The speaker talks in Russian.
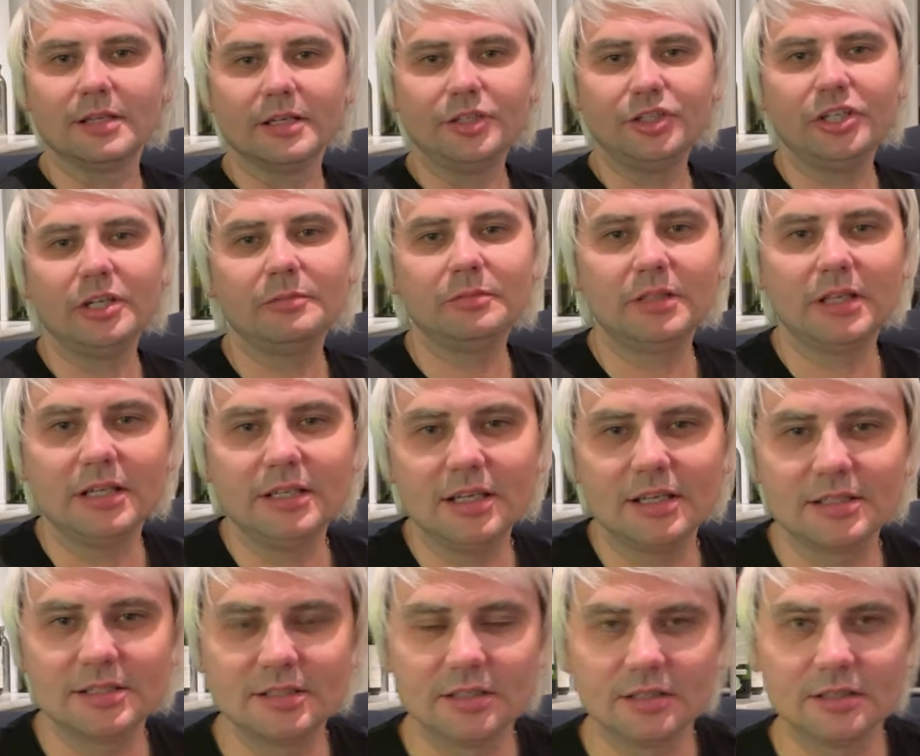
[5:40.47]
Зачем
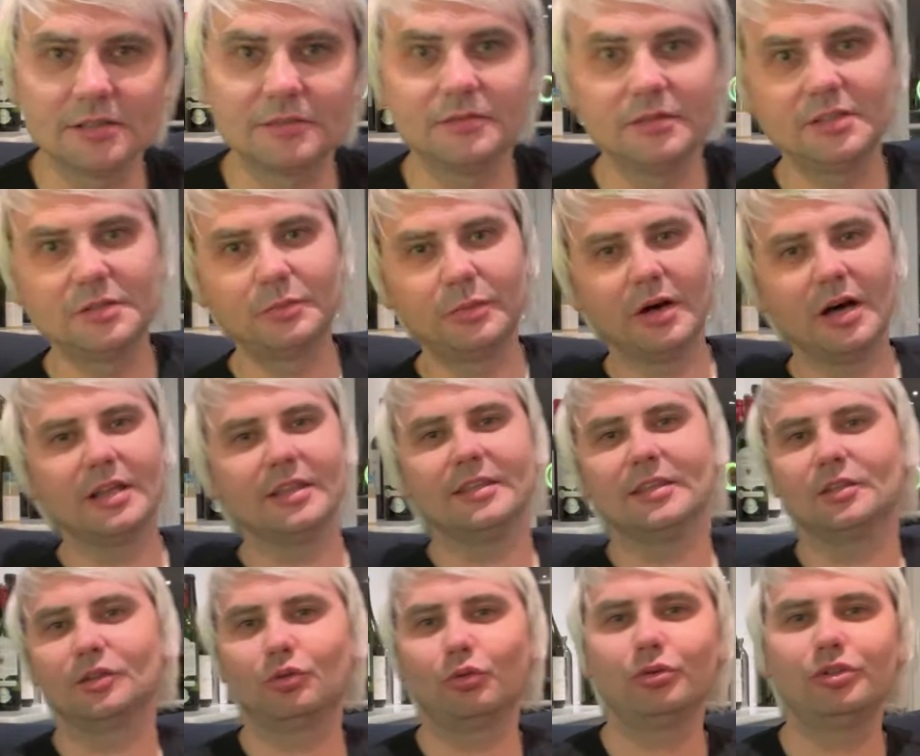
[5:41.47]
Таня осталась в
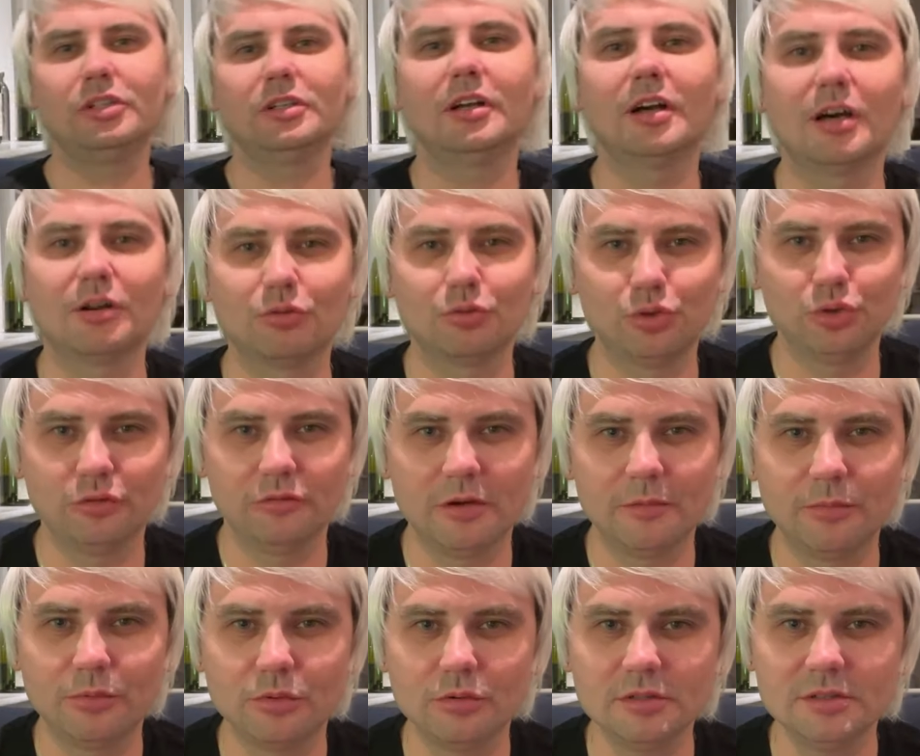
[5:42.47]
Испании? Это очень хороший
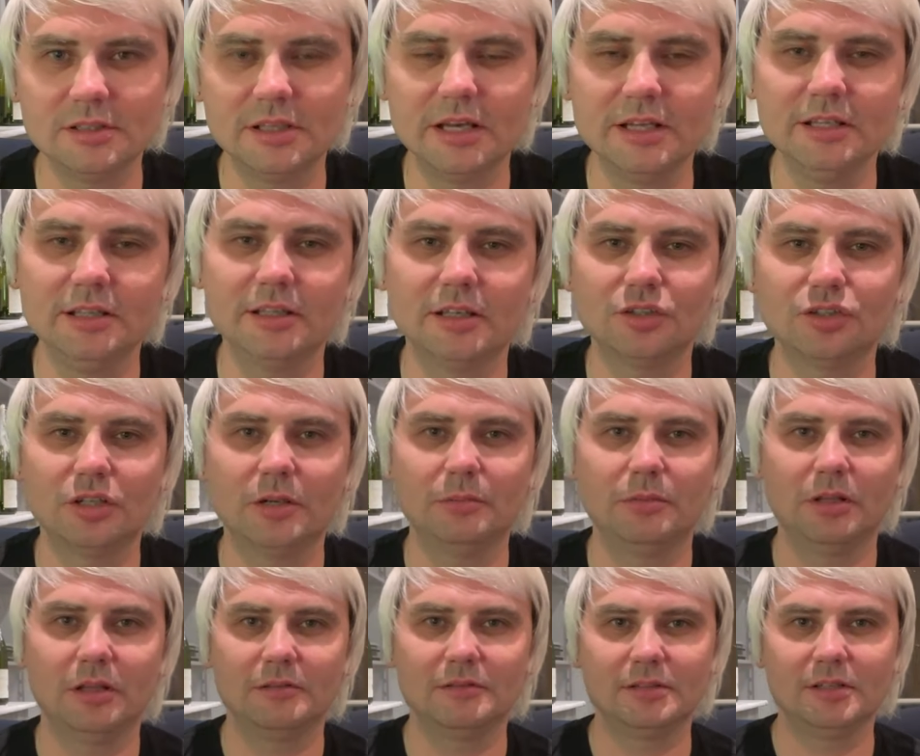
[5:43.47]
вопрос. Таня должна
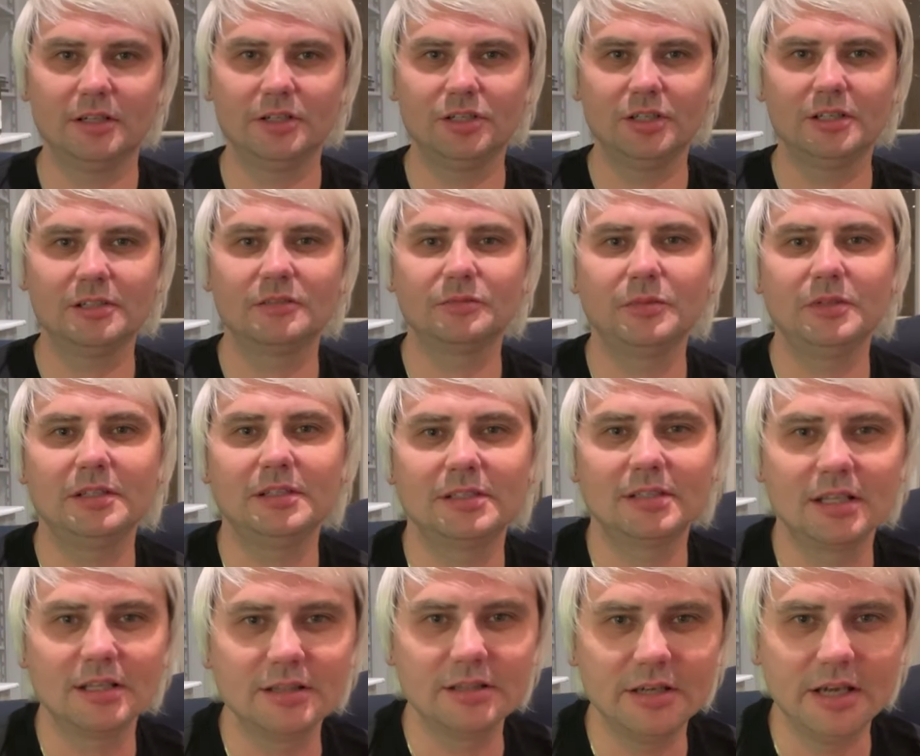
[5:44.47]
была возвращаться
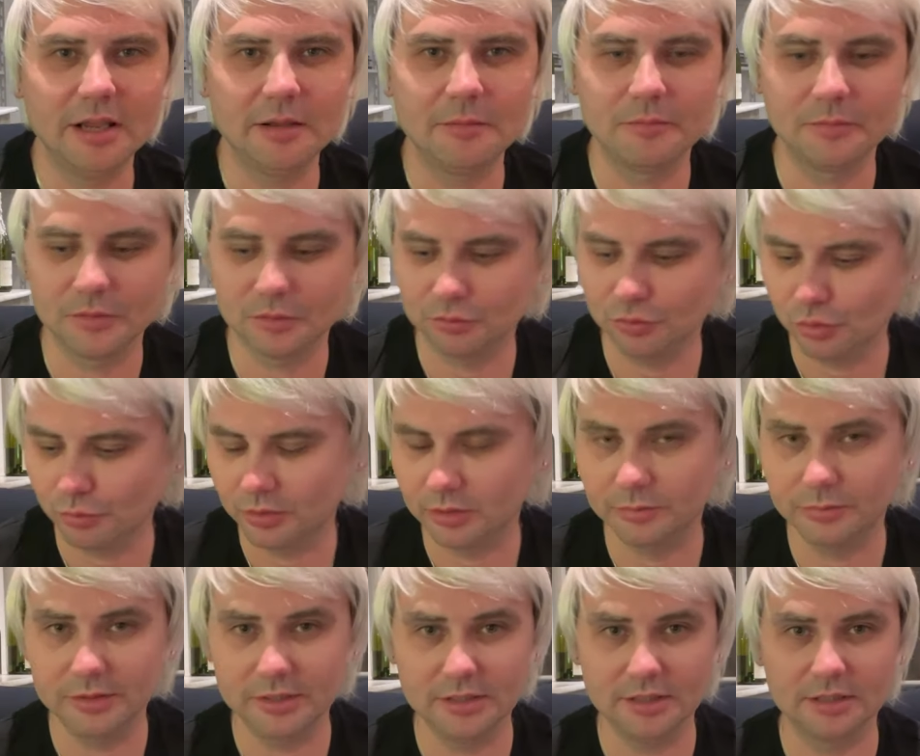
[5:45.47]
вместе с Андреем. У нее
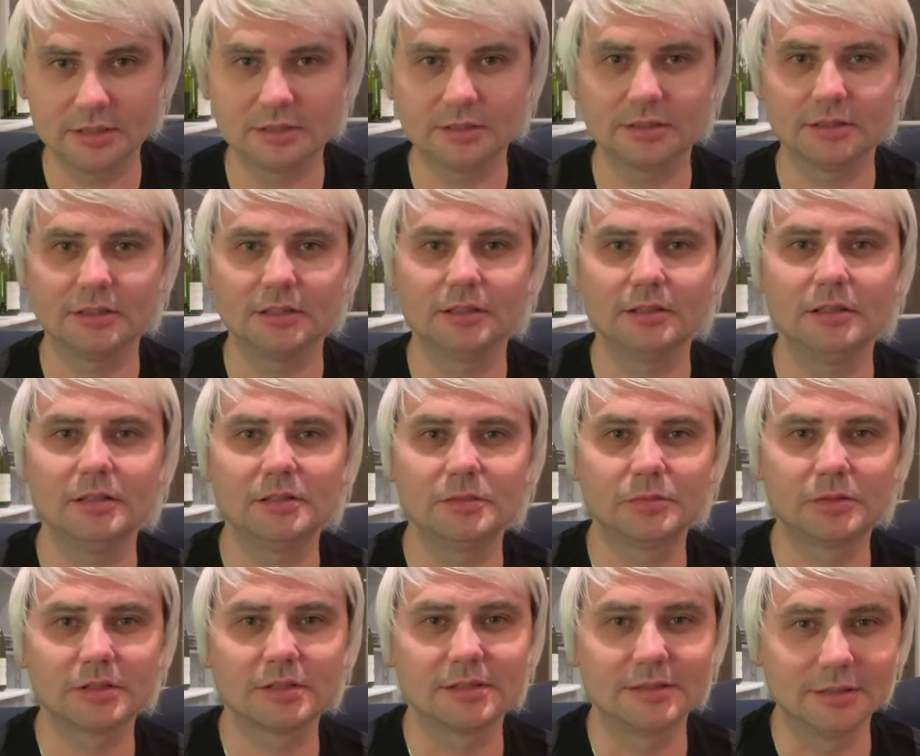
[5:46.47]
был билет э, из
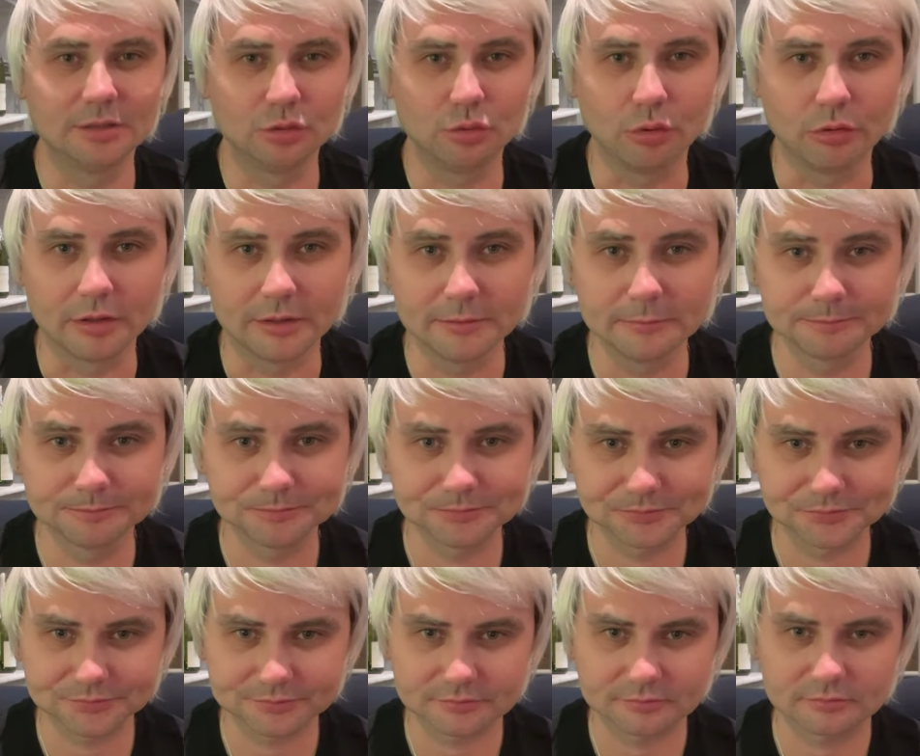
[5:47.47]
Барселоны.
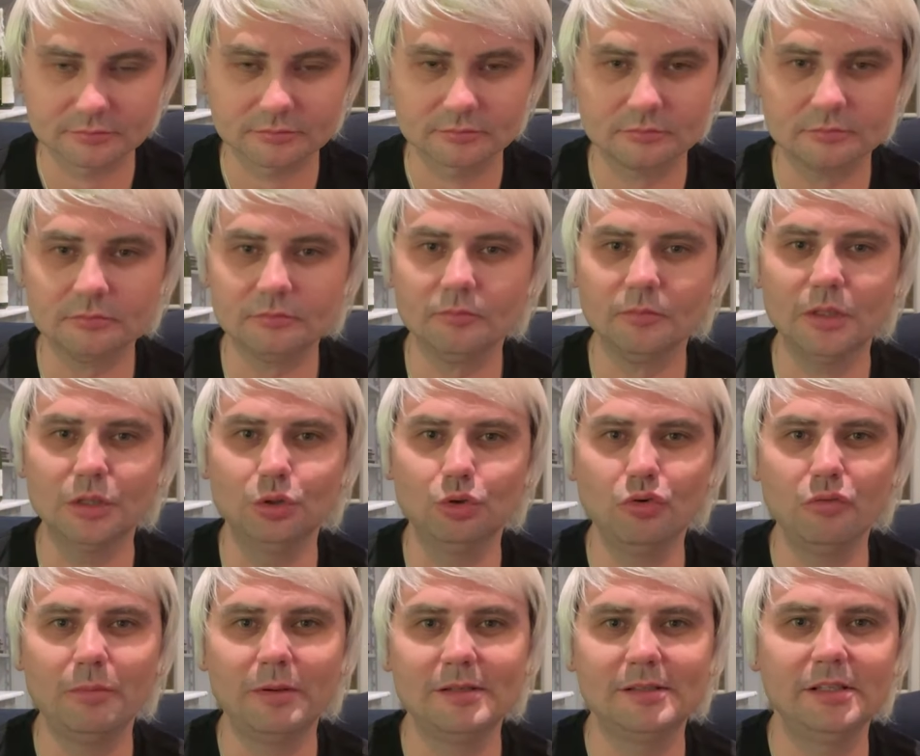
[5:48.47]

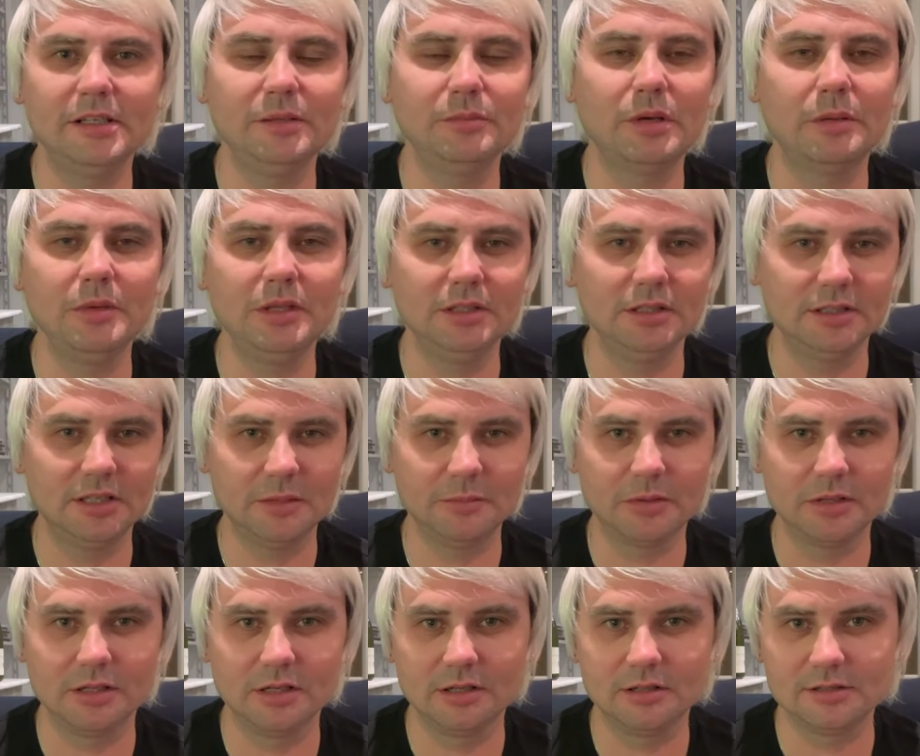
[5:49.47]
Но в последний момент ей
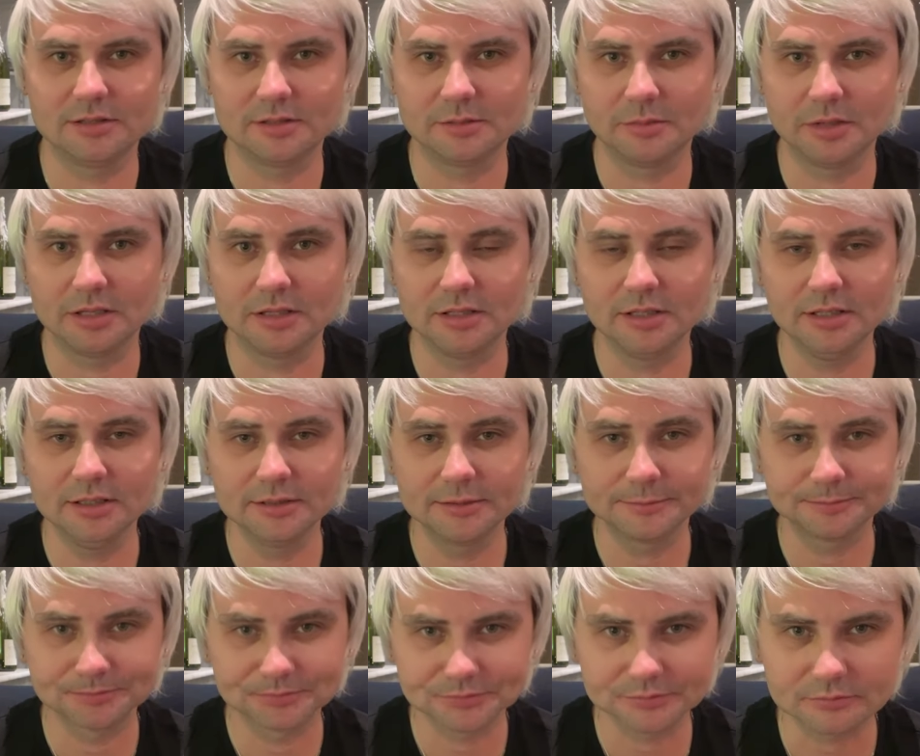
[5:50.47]
так понравился Мадрид –
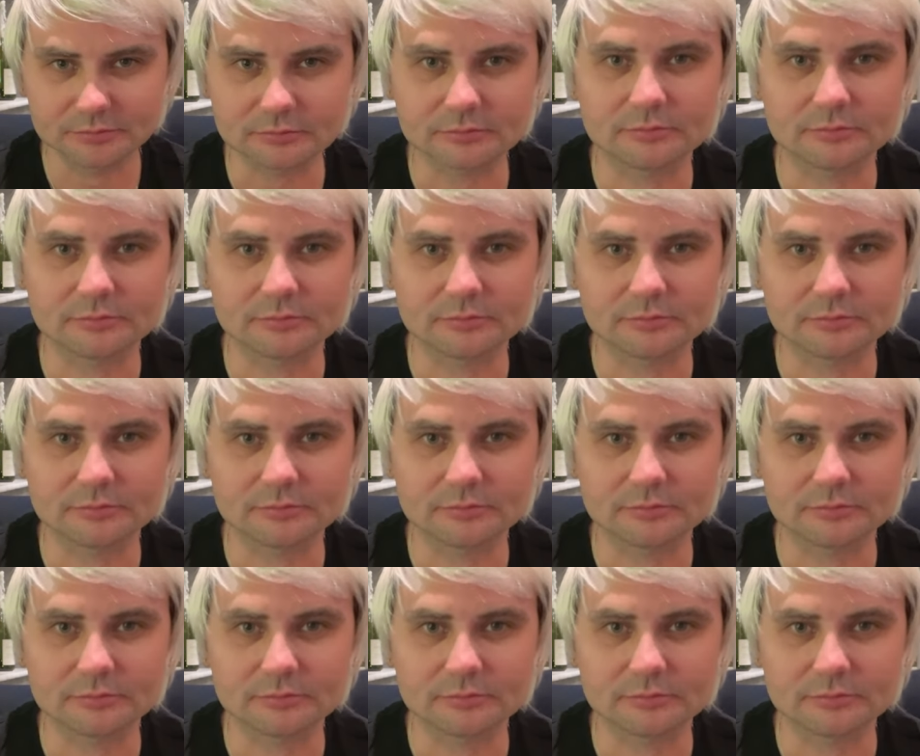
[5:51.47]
